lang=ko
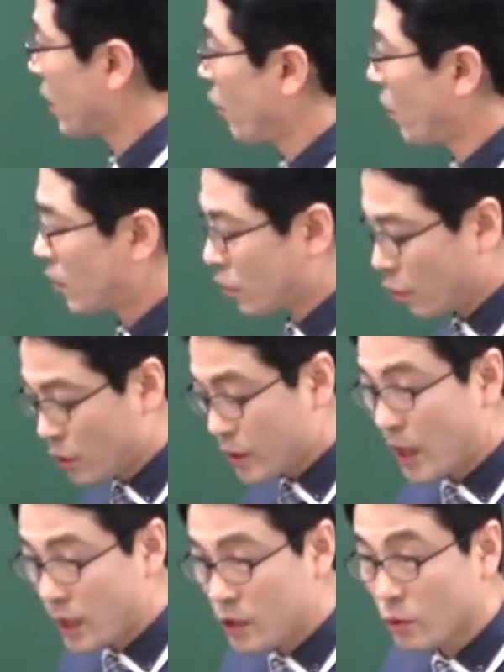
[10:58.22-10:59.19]
사용할
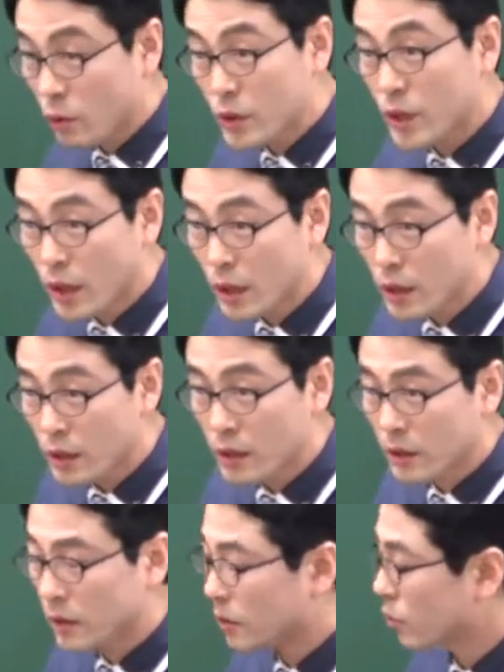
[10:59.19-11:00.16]
도장이죠,
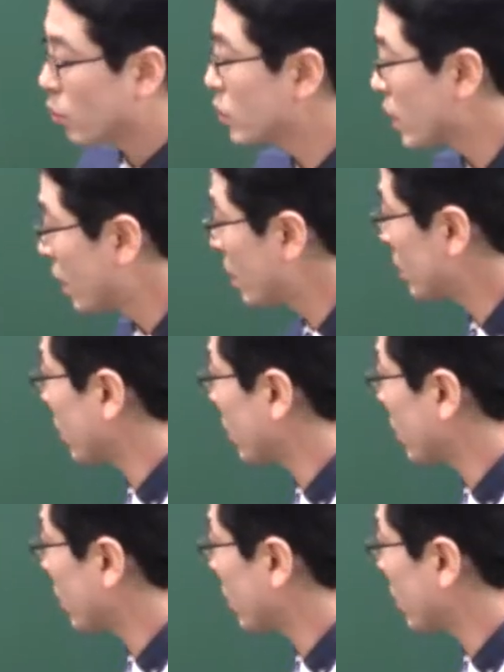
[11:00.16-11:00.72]
도장. 음, 도장을